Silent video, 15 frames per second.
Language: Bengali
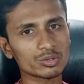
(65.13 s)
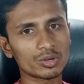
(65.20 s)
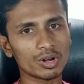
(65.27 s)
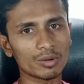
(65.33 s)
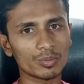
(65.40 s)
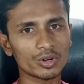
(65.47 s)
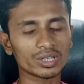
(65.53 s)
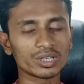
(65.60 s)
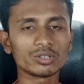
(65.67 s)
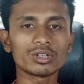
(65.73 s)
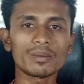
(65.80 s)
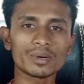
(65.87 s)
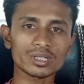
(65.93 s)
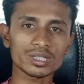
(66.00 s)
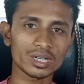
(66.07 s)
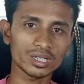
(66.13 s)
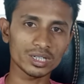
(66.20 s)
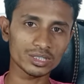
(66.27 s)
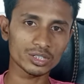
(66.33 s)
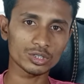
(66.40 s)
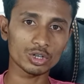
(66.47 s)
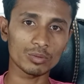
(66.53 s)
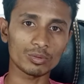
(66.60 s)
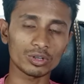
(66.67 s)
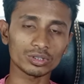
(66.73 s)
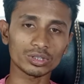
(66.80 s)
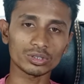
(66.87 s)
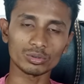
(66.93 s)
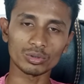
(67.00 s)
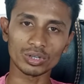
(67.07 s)
করার পরে কিন্তু আমার চ্যানেলটা আজকে
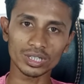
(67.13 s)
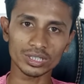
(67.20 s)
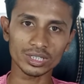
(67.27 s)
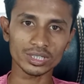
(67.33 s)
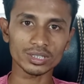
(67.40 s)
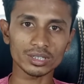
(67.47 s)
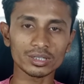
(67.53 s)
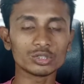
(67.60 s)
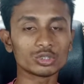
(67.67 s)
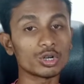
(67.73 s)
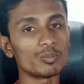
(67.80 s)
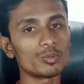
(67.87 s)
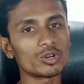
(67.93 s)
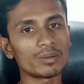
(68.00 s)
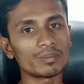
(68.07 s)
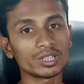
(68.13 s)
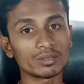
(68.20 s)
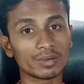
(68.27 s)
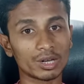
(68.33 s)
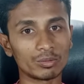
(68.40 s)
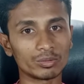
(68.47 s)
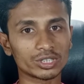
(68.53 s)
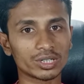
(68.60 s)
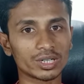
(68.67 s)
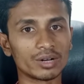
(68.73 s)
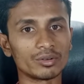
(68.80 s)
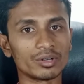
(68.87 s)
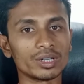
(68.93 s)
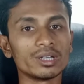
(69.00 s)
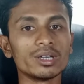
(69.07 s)
সফলতার দরে এসেছে সম্পূর্ণ আপনাদের ভালোবাসার
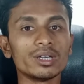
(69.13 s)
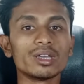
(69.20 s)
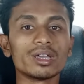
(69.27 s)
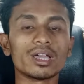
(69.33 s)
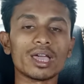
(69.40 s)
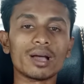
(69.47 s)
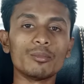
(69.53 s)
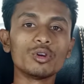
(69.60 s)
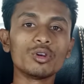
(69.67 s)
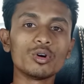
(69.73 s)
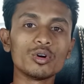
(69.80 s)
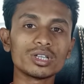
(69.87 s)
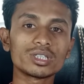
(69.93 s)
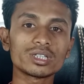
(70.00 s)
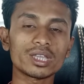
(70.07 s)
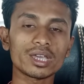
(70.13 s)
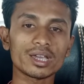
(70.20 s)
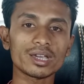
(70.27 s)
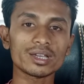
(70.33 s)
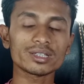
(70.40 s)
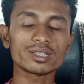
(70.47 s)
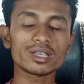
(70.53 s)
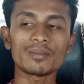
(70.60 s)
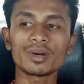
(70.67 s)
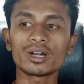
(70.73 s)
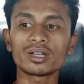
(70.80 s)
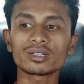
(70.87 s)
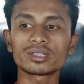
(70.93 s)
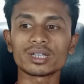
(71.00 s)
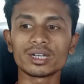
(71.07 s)
কারণে এমনও হয়েছে দেখা গেছে আমার
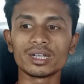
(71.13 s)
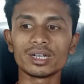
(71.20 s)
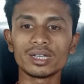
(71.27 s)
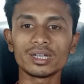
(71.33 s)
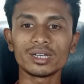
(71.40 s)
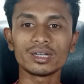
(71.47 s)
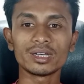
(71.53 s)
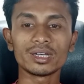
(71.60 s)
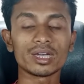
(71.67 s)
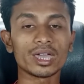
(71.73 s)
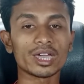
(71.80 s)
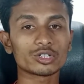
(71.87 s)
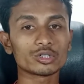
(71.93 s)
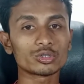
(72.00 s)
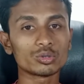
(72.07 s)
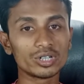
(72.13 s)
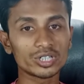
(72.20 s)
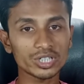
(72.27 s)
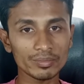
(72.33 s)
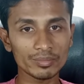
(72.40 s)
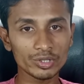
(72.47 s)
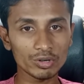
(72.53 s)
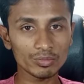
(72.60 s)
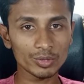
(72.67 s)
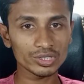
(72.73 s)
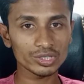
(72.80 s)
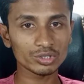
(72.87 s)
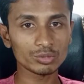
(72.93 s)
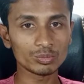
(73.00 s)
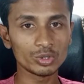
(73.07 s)
চ্যানেলে একশো চল্লিশটা ভিডিওর পর
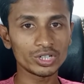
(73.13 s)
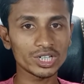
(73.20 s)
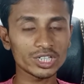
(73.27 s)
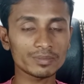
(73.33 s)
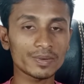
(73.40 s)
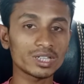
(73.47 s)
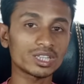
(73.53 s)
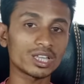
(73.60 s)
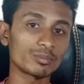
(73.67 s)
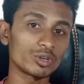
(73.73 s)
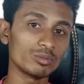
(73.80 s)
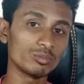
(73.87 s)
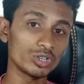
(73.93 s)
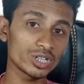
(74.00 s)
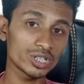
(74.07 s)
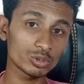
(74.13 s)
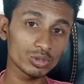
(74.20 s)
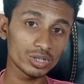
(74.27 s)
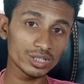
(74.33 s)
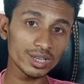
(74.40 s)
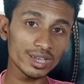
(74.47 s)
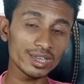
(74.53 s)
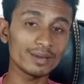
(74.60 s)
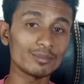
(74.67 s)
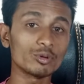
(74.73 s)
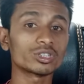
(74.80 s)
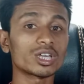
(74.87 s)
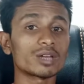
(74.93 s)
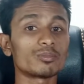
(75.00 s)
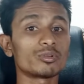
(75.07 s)
যেহেতু মনিটাইজ পাই তারপরে মনিটাইজ চলে যায় এবং
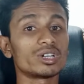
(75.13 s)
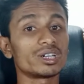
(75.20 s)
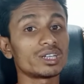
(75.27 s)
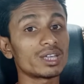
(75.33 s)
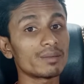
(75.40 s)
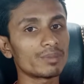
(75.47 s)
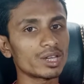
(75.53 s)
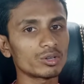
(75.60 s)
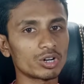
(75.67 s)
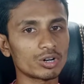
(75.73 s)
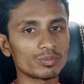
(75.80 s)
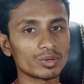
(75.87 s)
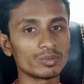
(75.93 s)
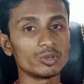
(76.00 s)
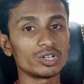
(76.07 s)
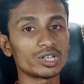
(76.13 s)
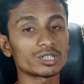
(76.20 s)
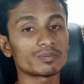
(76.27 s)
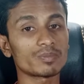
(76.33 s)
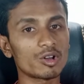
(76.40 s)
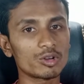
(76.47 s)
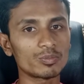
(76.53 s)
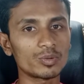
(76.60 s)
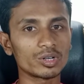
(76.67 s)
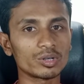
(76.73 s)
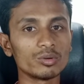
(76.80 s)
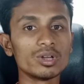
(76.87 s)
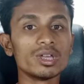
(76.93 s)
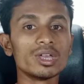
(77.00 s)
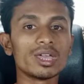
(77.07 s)
তারপরে রিঅ্যাপ্লাই করার পর মনিটাইজ পাওয়ার পরেও
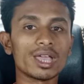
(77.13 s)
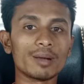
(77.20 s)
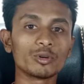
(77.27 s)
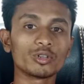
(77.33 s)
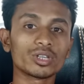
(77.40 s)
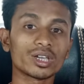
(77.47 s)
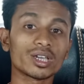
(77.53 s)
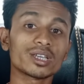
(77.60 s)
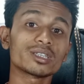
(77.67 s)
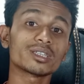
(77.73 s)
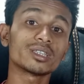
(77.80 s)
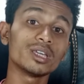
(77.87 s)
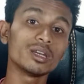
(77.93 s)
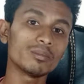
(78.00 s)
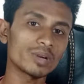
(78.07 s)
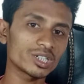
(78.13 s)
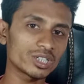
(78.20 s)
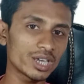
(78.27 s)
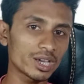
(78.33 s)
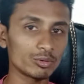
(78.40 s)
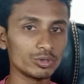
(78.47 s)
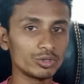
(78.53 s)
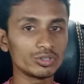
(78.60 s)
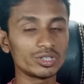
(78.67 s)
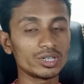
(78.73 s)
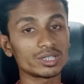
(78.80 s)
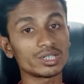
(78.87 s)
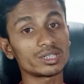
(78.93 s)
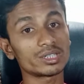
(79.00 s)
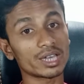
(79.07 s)
এমনও দেখা গেছে তিন মাসে এক উড্ডো
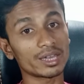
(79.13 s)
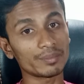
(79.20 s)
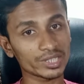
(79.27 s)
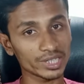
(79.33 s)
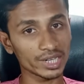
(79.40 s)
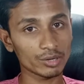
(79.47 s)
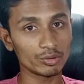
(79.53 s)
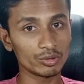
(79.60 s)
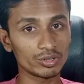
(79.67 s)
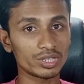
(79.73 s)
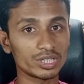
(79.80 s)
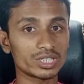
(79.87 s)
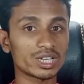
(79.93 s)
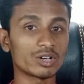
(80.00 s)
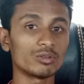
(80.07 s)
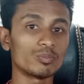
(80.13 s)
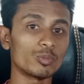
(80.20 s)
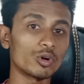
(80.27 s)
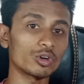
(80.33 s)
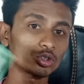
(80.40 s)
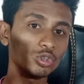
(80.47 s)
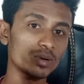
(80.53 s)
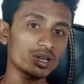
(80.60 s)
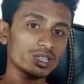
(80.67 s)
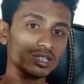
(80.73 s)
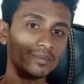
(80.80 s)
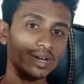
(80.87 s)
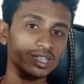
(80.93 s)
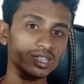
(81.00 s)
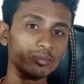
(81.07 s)
দিয়েছি চার মাসে এক উড্ডো দিয়েছি এখন বর্তমানে যে
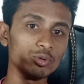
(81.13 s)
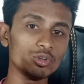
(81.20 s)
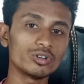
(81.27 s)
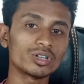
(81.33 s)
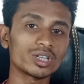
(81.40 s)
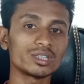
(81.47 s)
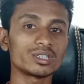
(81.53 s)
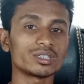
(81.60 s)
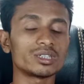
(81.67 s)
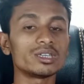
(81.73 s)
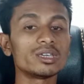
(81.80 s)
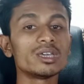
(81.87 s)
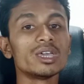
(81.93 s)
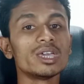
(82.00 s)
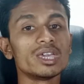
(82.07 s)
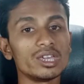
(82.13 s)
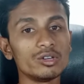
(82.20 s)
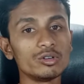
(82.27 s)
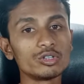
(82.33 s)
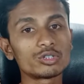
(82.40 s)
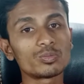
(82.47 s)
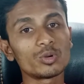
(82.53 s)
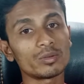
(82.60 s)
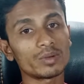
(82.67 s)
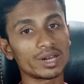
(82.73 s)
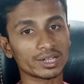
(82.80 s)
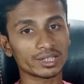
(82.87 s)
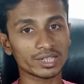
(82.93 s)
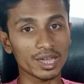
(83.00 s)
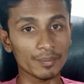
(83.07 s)
মাসে উড্ডোটা দিচ্ছি হিউজ পরিমাণে
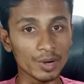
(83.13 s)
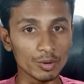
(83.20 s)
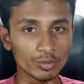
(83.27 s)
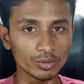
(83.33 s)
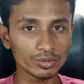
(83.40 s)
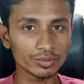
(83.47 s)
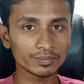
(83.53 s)
একটা অ্যামাউন্ট